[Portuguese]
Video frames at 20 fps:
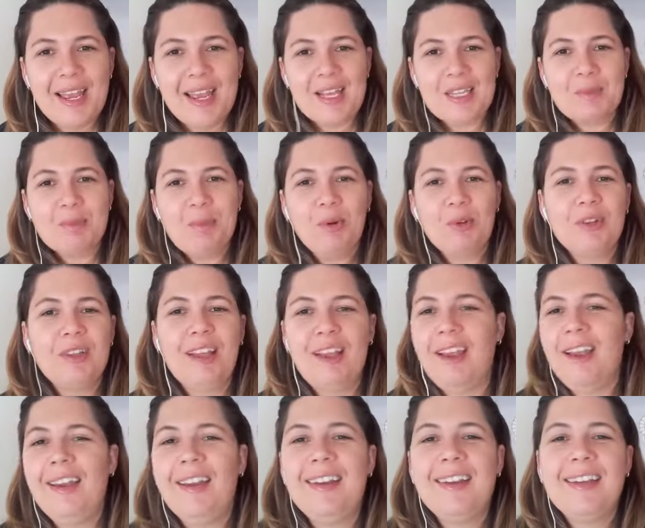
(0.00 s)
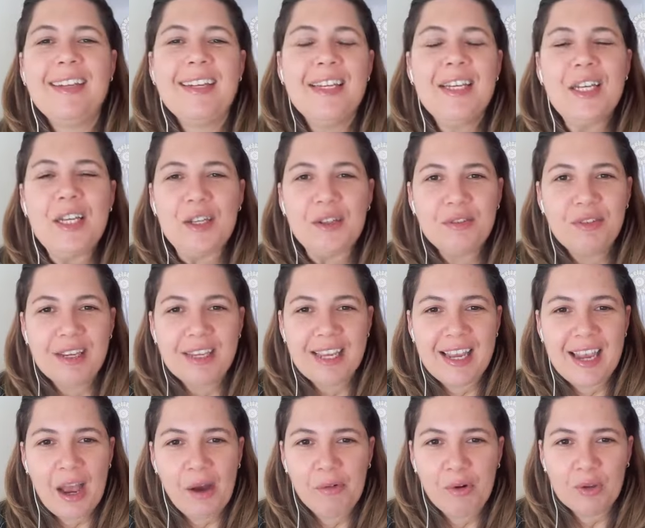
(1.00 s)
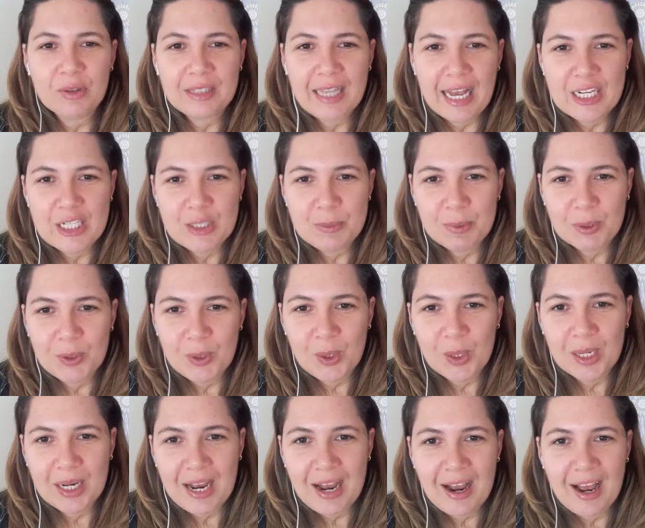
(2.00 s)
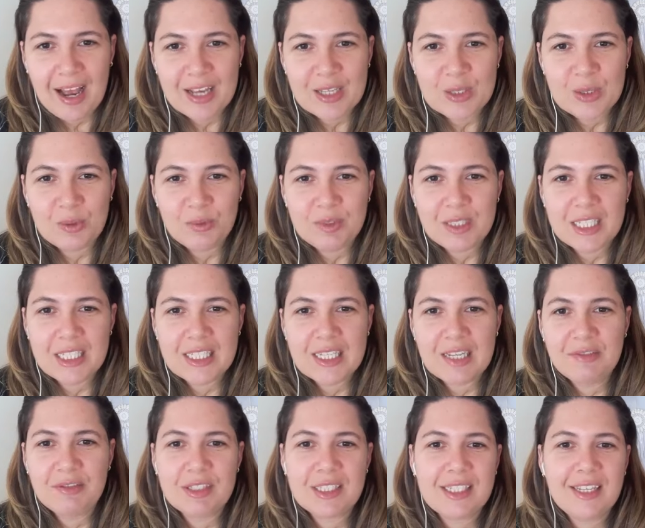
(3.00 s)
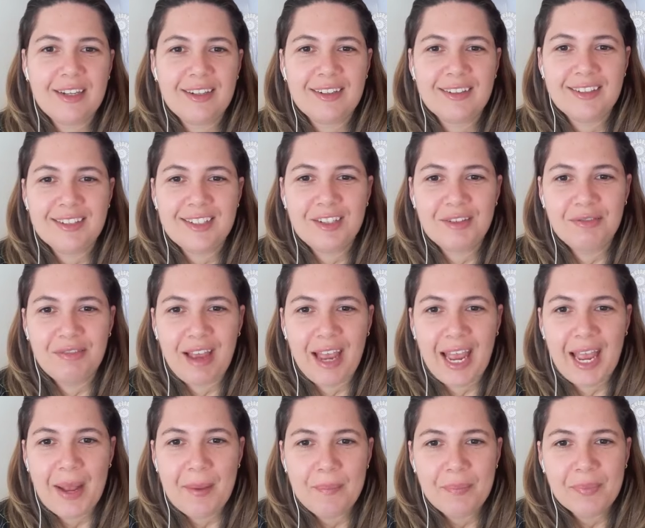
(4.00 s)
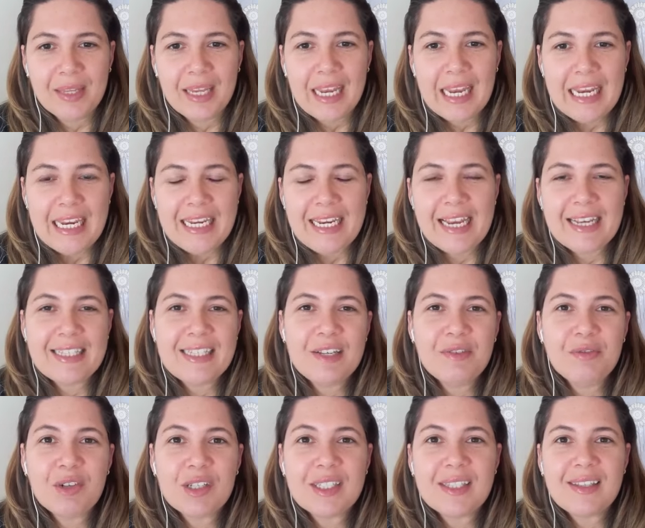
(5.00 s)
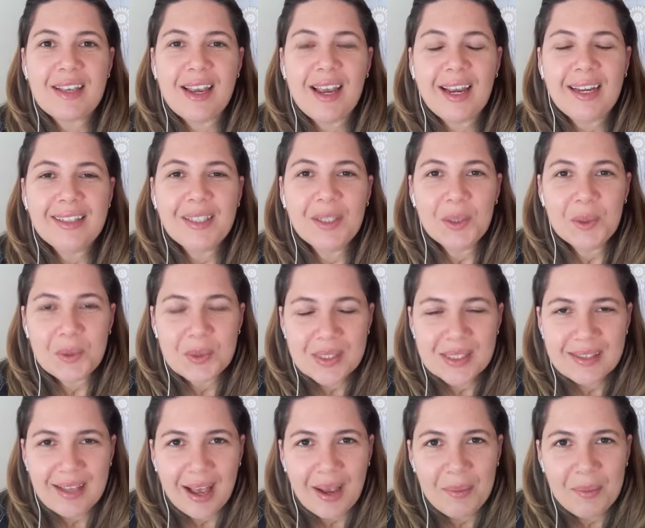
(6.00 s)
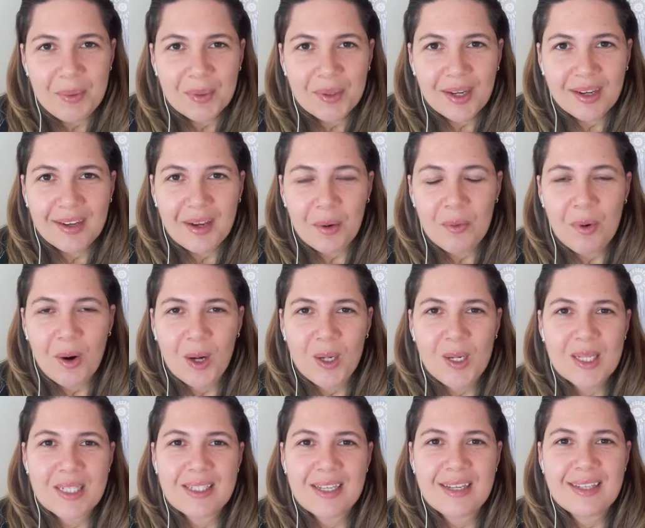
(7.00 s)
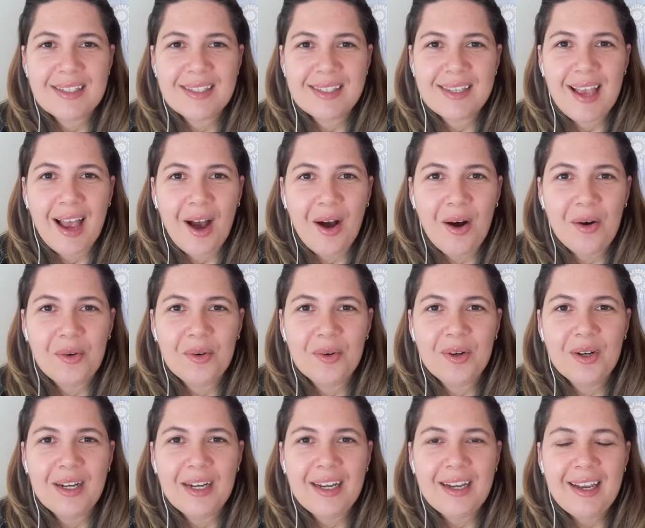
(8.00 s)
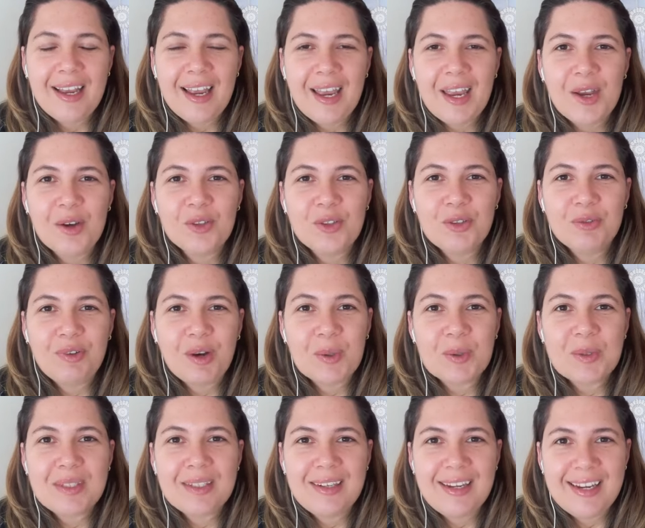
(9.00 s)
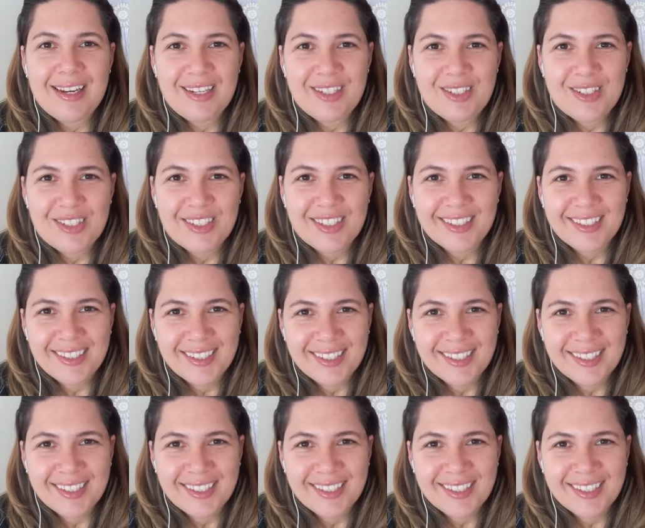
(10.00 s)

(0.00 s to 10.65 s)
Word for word: responder. Fiquem à vontade para colocar as dúvidas que você tiver. E se você ainda não sabe o que é um óleo essencial, eu te falo o seguinte: